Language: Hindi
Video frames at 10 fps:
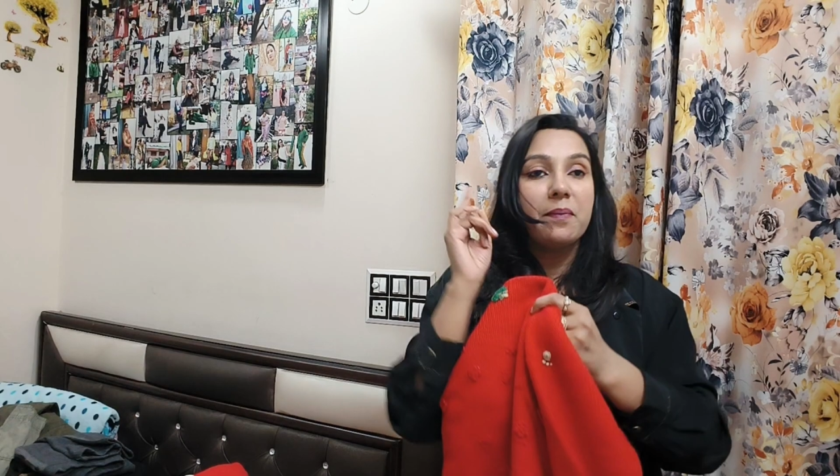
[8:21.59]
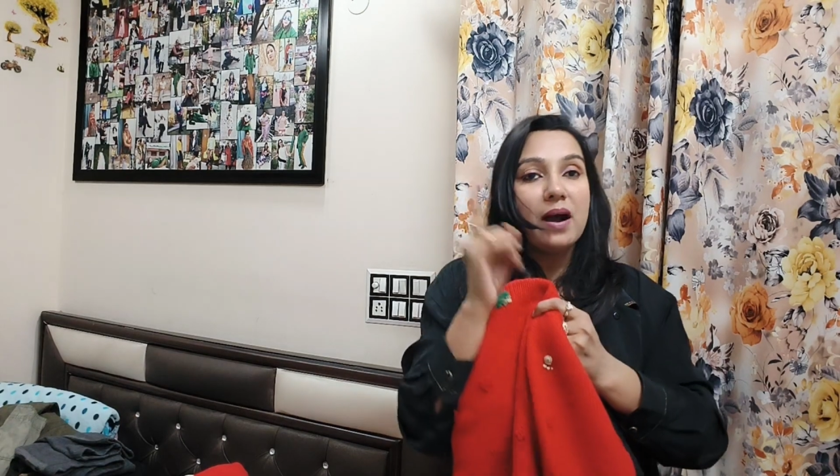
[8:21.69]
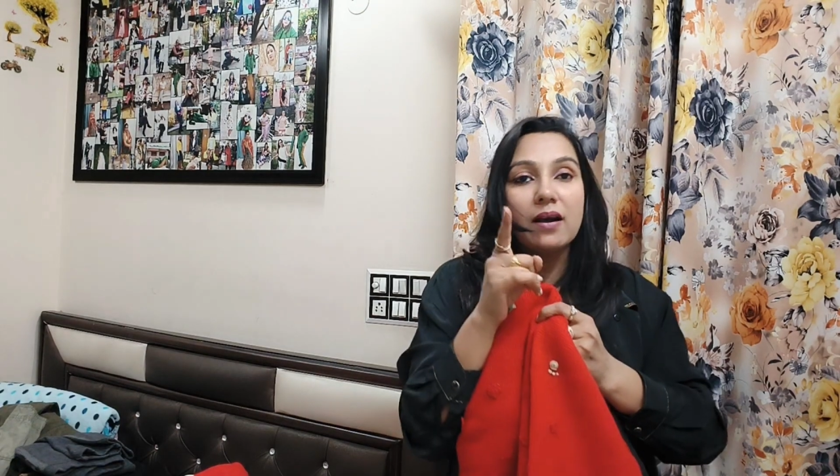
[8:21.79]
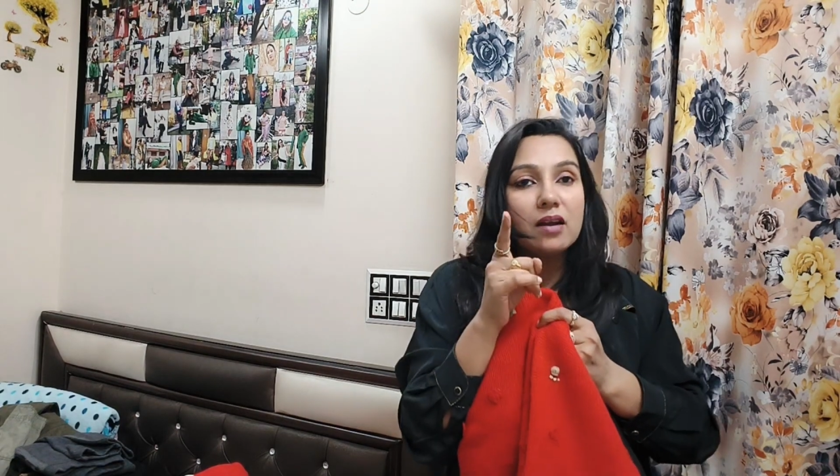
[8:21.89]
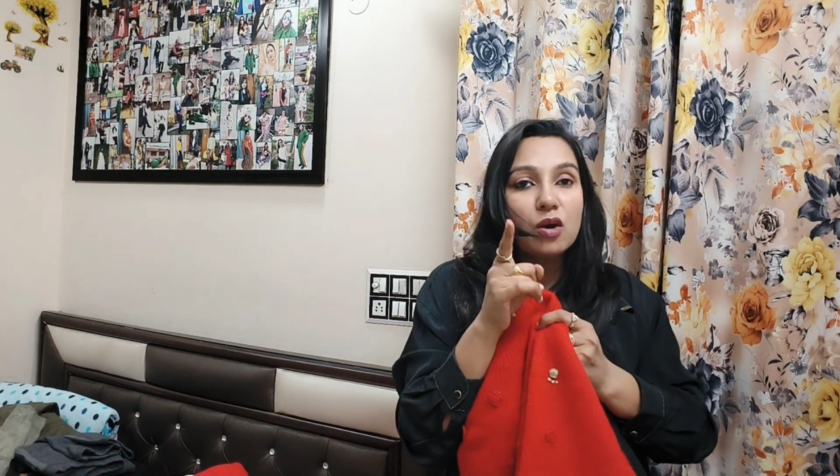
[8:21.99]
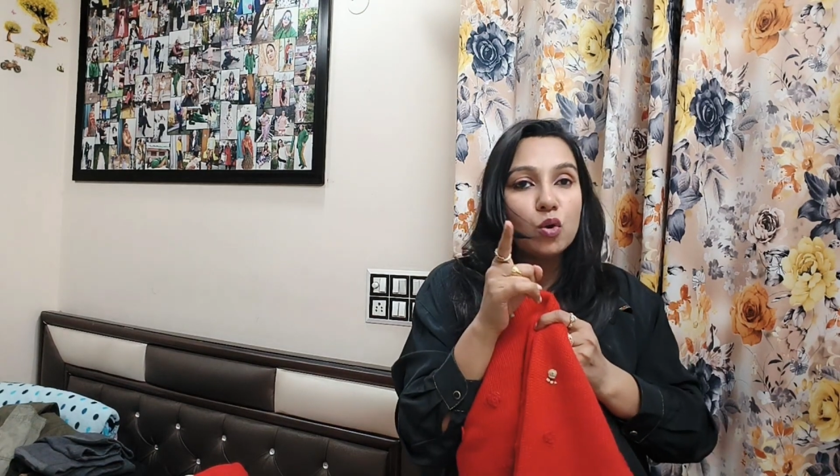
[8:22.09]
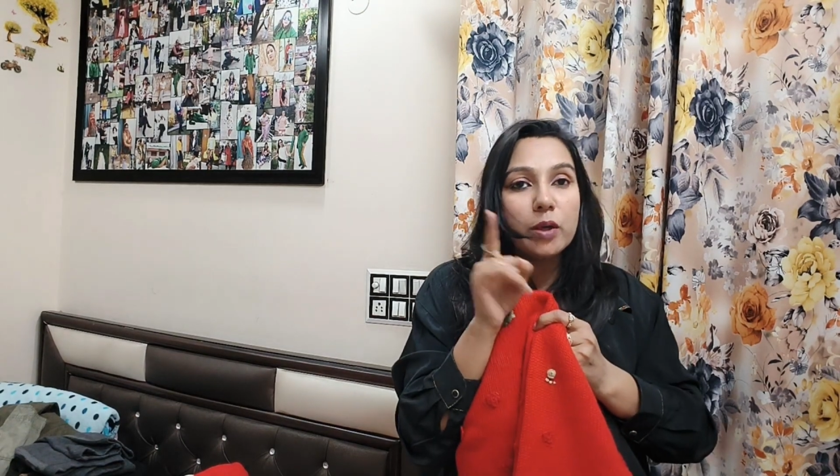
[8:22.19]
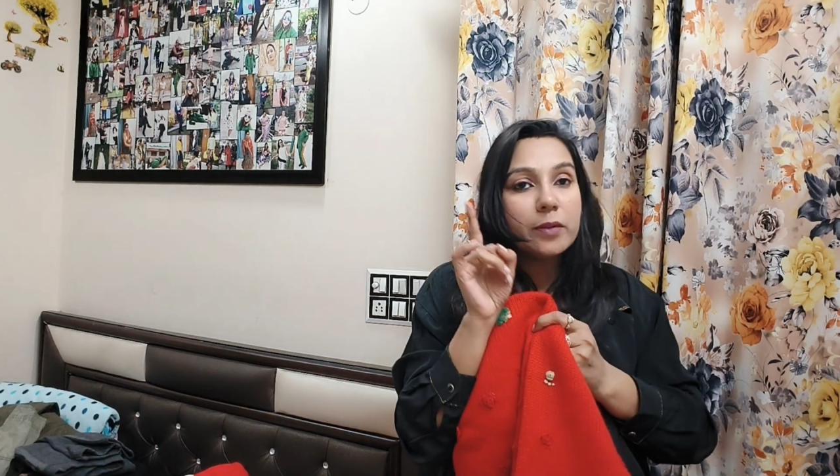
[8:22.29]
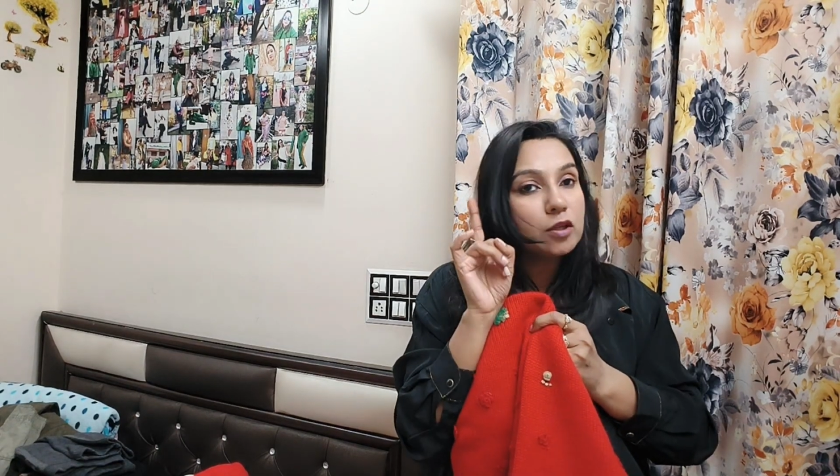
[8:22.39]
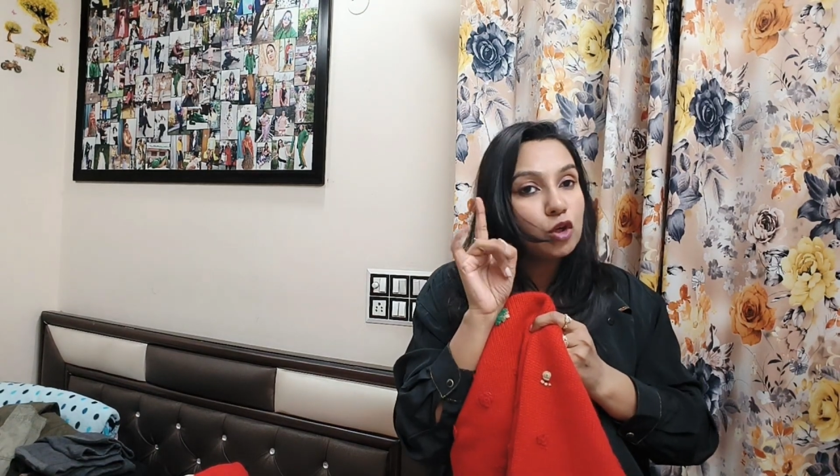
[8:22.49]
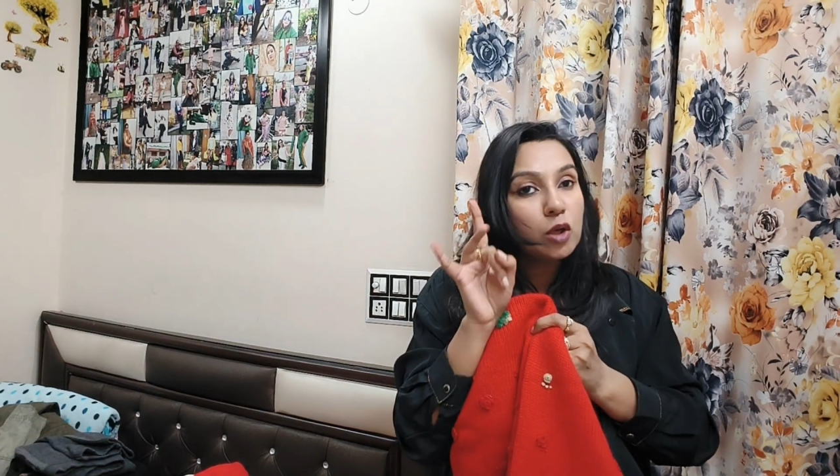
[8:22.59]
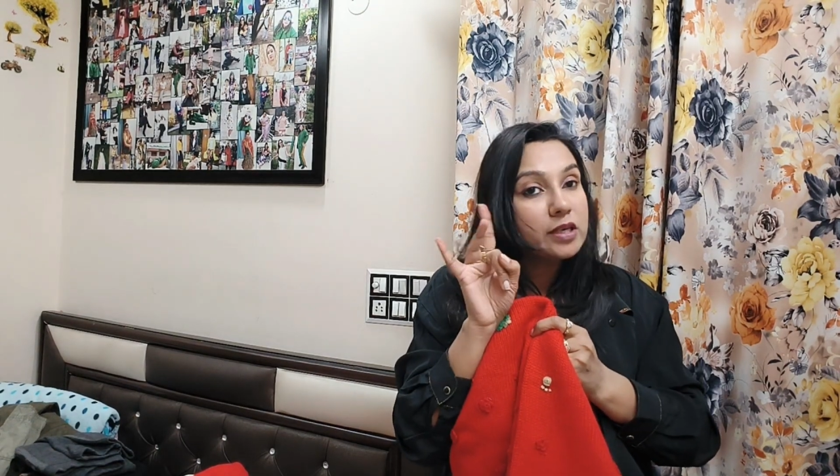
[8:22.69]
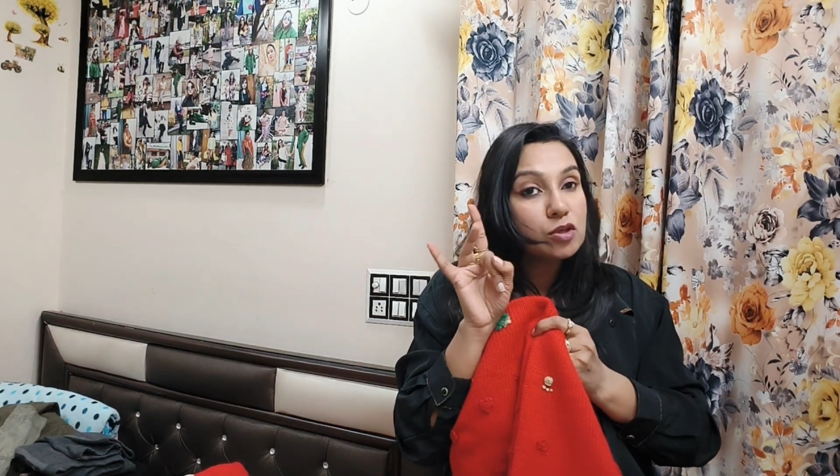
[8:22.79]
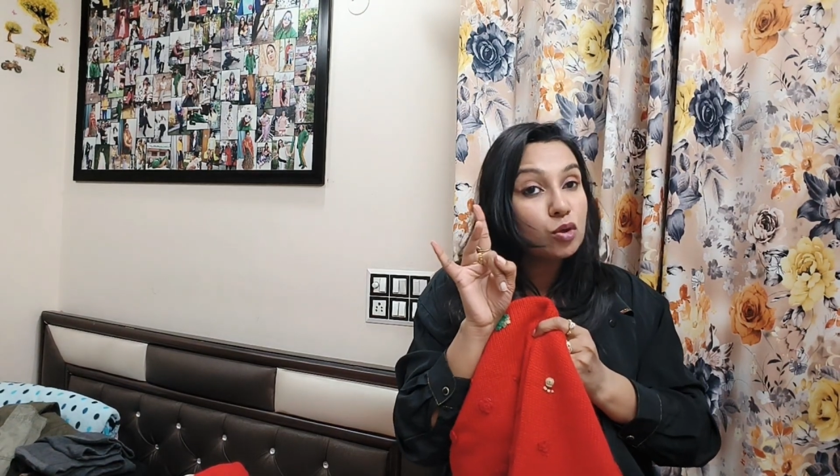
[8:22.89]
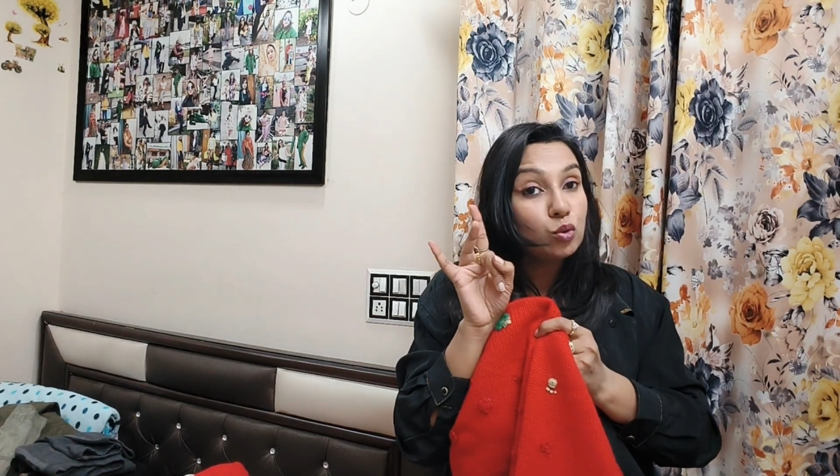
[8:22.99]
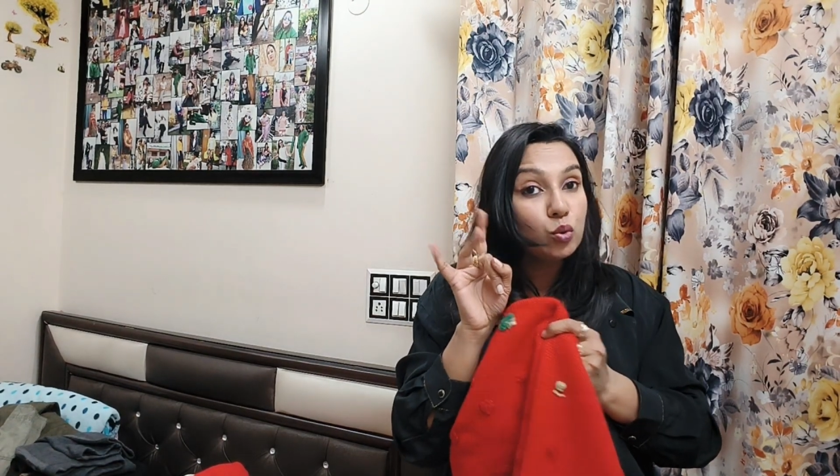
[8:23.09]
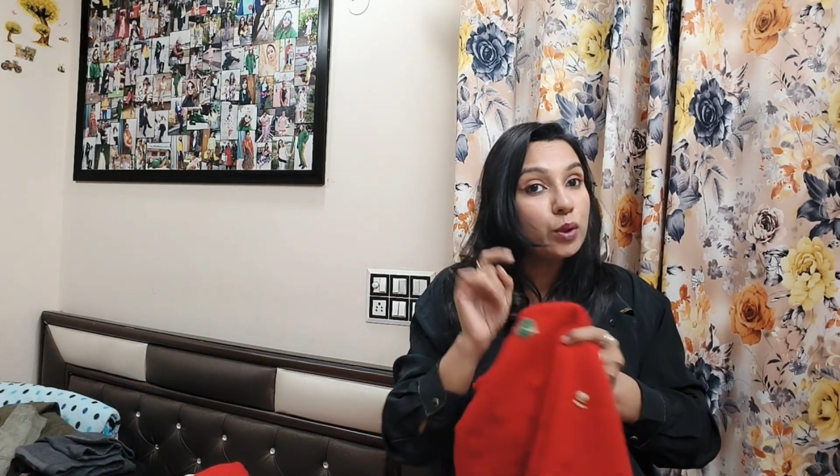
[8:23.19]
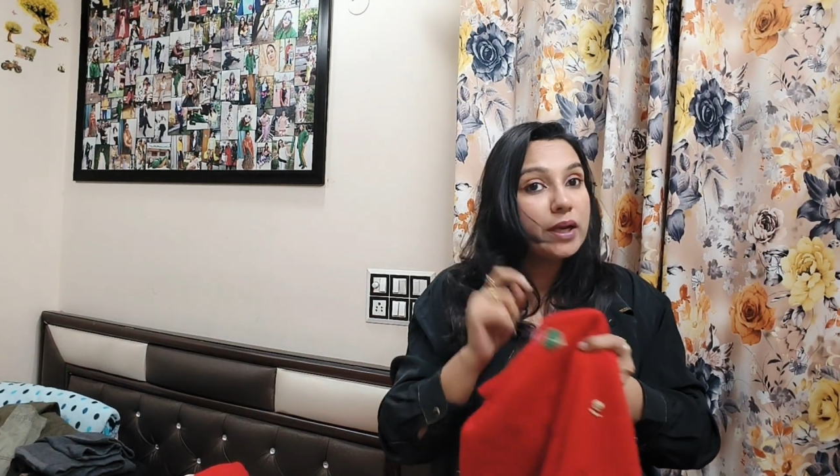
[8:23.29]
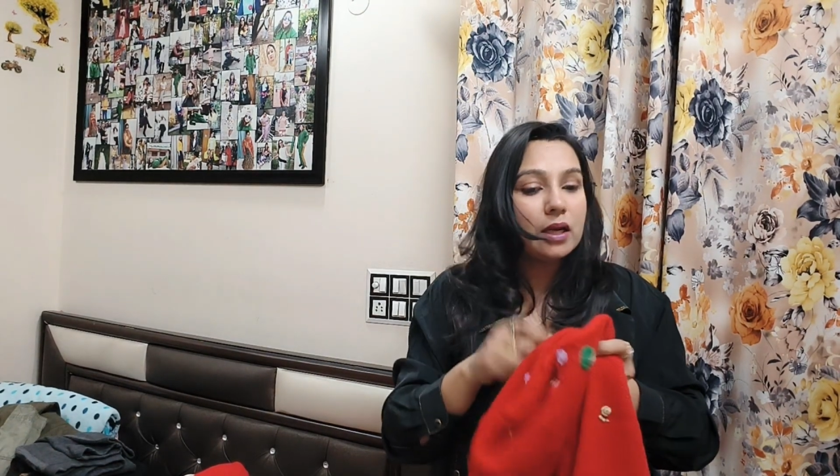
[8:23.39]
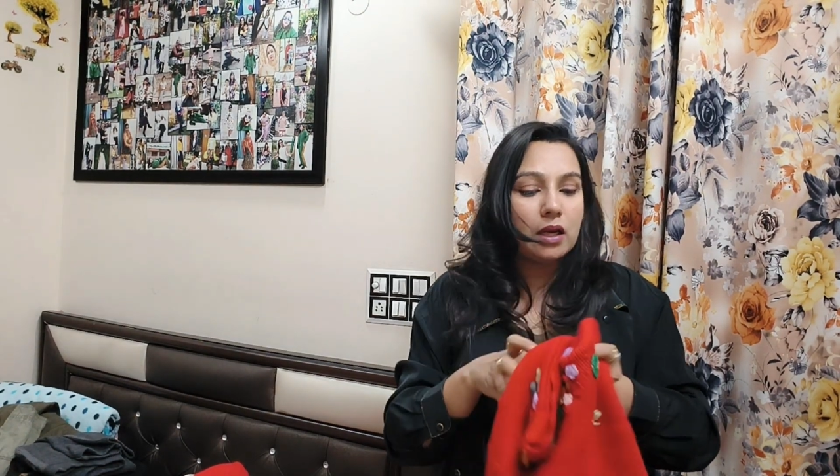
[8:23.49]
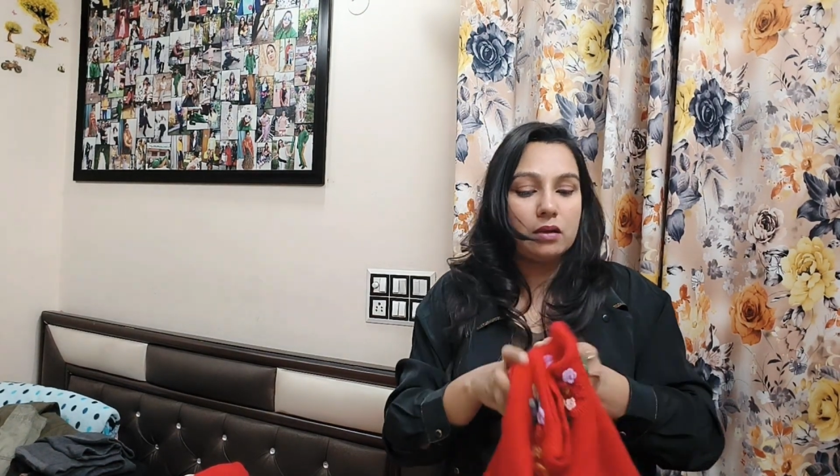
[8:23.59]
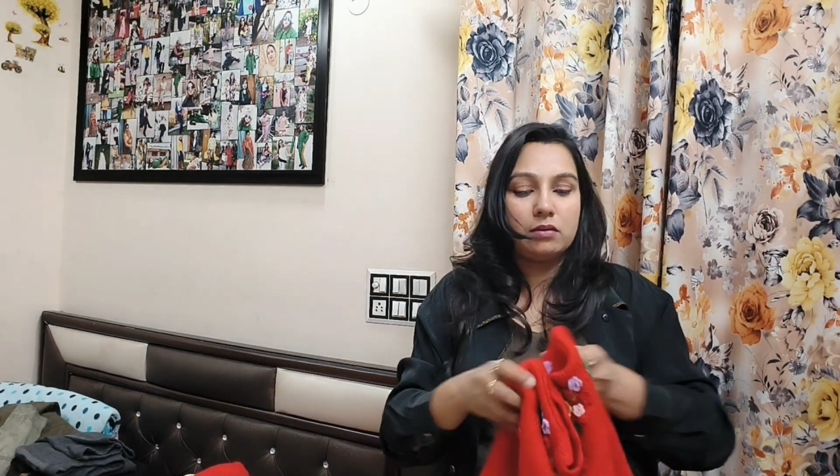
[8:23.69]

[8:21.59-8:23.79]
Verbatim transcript: मांगना कोई मत क्योंकि मैं किसी को दूंगी नहीं